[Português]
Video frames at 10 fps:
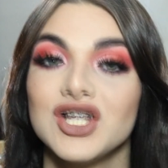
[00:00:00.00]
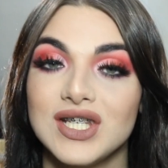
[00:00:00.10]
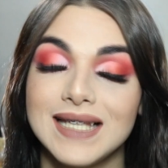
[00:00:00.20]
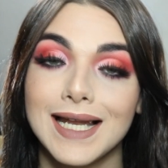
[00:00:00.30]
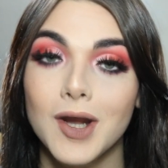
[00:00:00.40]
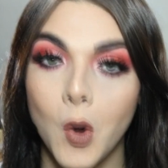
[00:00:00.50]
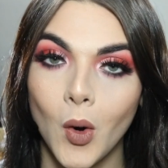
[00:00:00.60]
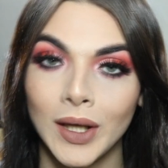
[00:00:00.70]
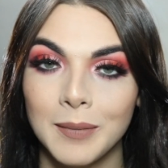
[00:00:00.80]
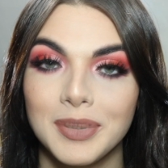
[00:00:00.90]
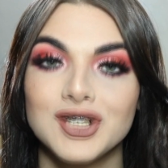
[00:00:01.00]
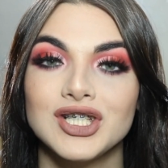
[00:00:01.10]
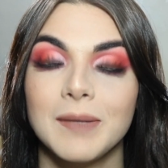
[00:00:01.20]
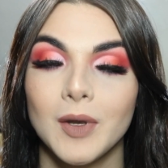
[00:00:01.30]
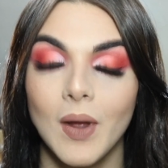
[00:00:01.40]
de silicone
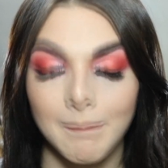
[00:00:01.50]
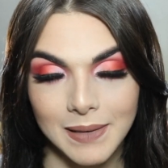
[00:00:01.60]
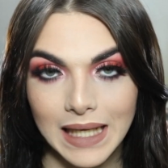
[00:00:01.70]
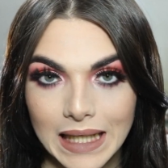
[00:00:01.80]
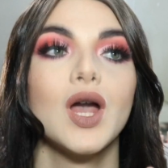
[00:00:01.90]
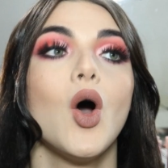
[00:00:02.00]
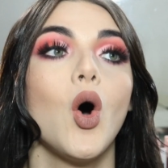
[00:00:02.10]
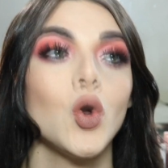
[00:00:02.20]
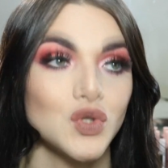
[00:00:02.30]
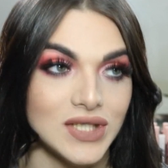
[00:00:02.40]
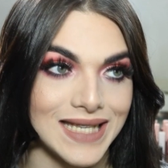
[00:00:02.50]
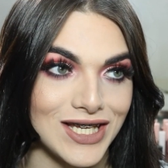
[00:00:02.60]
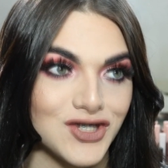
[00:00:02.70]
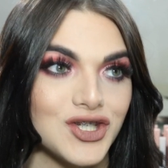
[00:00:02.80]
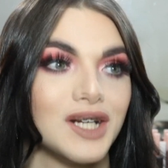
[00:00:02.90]
perdida pelo apli. Ou
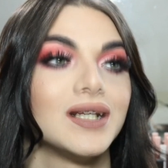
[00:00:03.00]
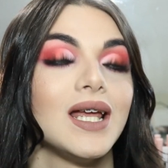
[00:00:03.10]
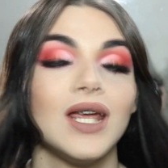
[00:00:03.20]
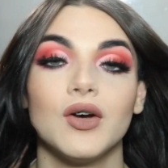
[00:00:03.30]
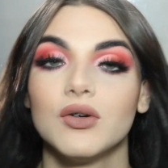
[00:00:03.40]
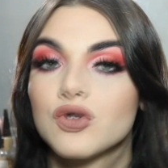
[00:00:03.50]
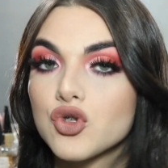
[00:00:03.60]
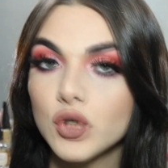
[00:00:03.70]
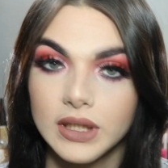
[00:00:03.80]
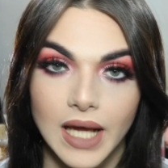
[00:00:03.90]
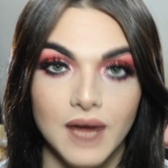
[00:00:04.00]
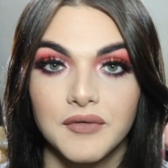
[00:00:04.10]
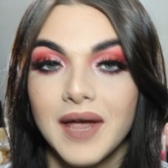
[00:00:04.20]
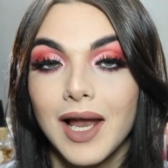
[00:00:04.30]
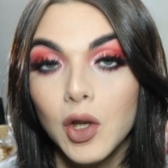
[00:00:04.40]
seja, eu surtei,
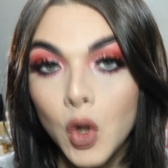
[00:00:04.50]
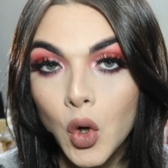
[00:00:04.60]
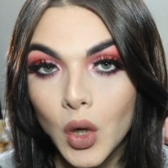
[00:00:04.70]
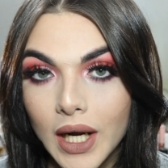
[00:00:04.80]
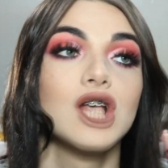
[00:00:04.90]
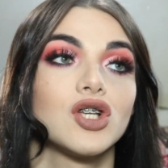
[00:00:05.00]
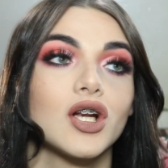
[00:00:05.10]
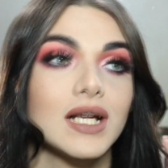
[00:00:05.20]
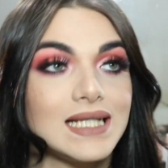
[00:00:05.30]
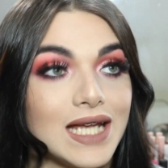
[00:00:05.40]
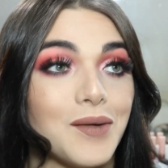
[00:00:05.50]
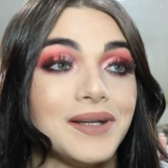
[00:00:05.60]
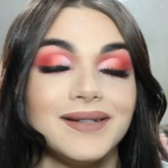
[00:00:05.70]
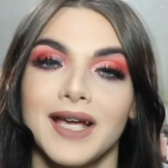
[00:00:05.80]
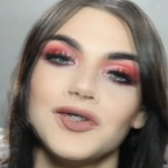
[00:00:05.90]
fiquei alô. Só que assim, eu
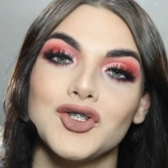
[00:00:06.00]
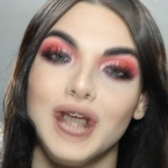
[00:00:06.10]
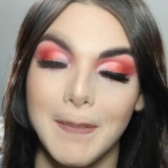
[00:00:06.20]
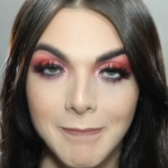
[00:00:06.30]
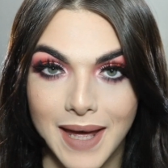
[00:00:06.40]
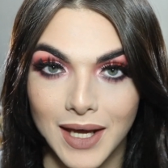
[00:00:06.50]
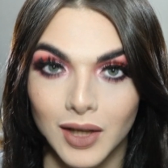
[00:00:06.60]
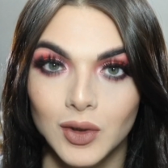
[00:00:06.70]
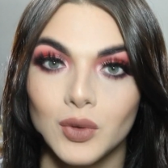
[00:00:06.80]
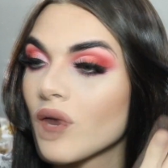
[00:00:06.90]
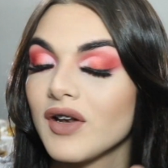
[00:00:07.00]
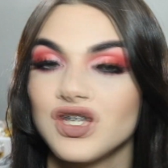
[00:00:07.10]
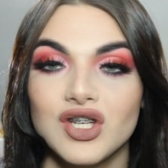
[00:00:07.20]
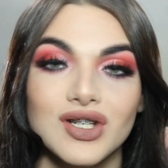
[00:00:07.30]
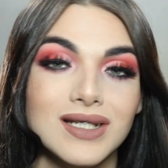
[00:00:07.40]
entendo de cabelo. Eu falei,
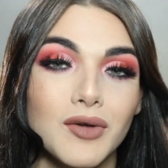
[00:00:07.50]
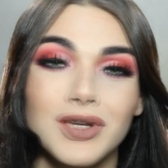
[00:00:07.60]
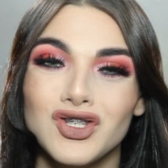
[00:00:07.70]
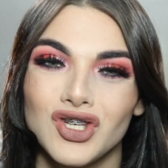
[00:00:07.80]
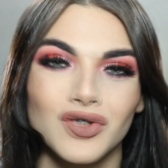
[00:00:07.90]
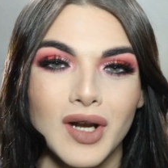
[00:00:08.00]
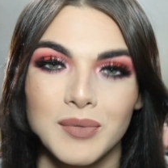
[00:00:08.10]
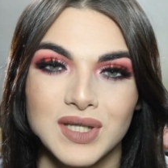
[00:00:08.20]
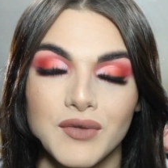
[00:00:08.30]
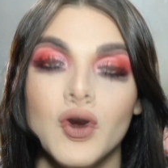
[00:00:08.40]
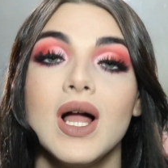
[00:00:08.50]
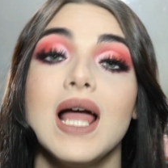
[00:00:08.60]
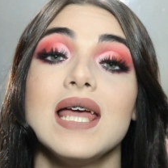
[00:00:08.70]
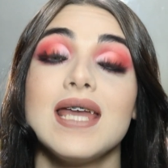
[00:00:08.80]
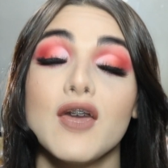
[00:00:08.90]
gente, eles estão mentindo, não é possível.
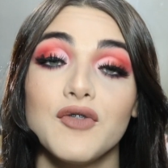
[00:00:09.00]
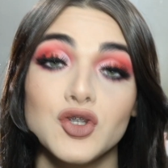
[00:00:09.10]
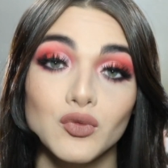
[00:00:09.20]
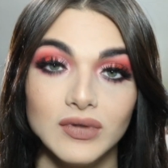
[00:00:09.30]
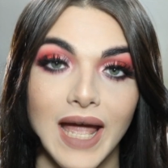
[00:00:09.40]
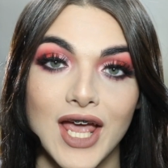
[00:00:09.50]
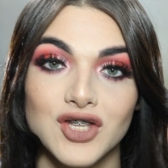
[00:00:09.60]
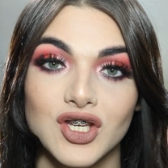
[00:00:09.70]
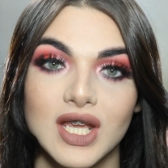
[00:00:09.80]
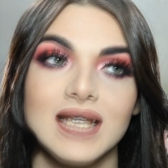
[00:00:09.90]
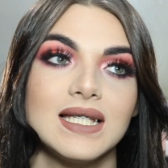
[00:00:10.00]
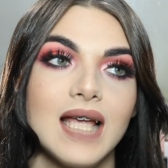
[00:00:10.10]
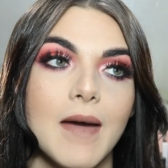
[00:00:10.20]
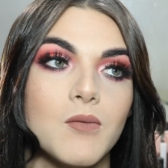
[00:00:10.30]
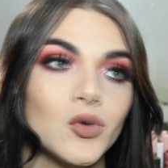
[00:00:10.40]
E aí eu fiz um teste que
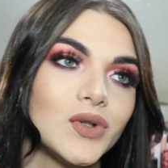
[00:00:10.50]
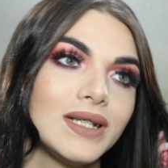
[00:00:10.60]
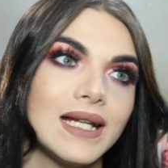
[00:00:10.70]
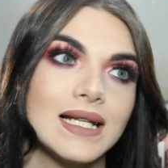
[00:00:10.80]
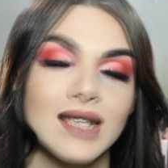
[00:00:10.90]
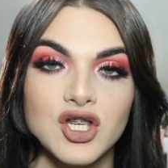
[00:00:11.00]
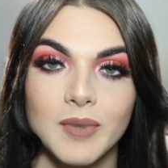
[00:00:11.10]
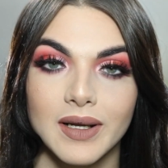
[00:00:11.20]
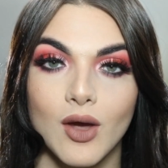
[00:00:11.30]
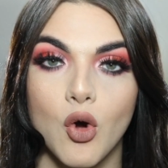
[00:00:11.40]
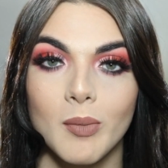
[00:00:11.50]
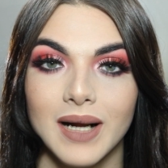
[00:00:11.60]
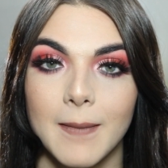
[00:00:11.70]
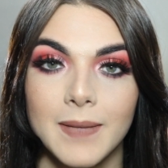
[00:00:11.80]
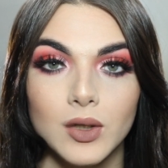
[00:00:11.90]
assim, é muito interessante pra quem
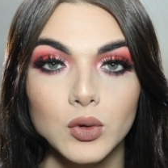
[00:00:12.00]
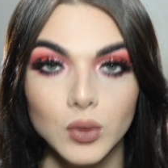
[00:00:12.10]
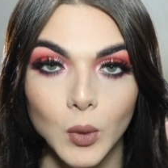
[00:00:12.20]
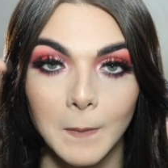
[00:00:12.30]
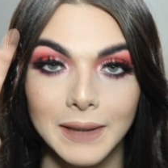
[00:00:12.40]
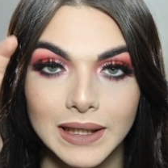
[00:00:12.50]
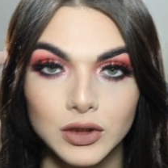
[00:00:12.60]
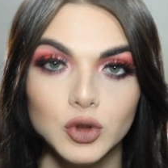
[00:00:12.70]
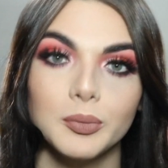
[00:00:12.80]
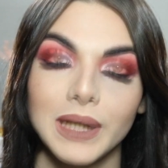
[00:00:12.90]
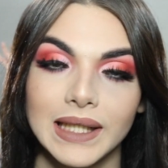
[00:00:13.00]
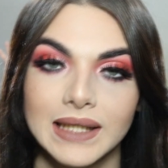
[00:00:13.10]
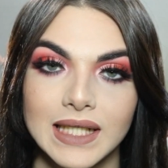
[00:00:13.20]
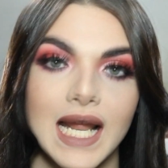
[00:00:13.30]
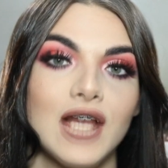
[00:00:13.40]
compra cabelo humano pela
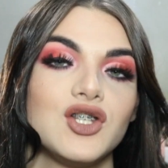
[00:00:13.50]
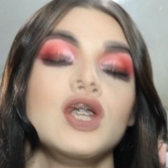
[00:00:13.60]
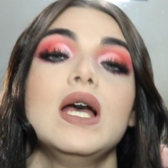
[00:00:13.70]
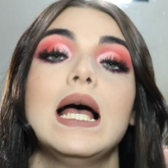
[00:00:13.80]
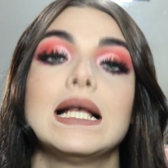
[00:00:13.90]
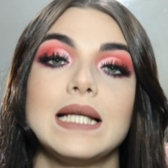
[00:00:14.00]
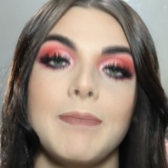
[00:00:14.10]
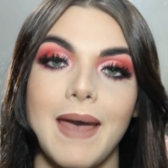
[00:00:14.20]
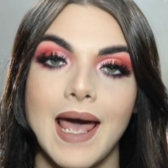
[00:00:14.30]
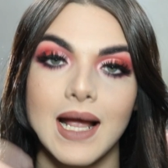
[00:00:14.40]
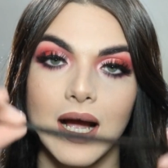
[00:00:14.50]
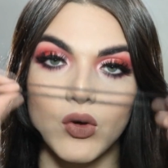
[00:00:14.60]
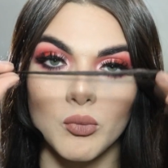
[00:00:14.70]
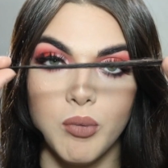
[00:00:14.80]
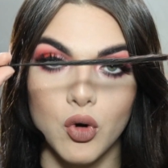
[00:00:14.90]
internet. Você pega
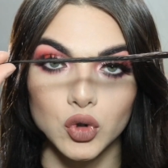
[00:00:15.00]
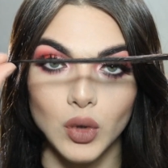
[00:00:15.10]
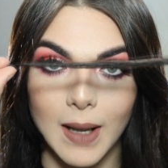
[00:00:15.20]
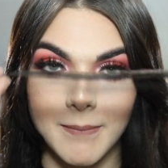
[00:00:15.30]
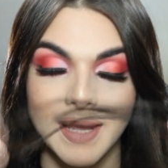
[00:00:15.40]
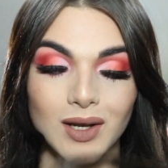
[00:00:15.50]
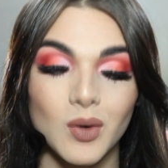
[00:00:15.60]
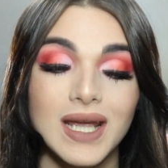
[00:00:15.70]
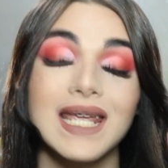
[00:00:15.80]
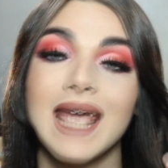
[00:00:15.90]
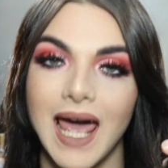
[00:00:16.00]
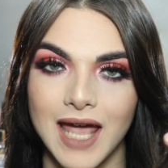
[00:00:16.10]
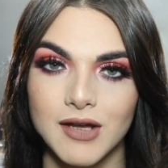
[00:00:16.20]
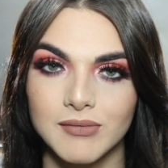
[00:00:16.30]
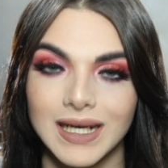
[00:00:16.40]
um pouco do cabelo e
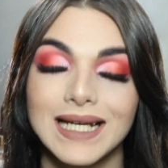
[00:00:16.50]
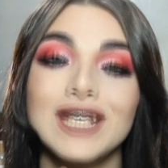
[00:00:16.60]
queima.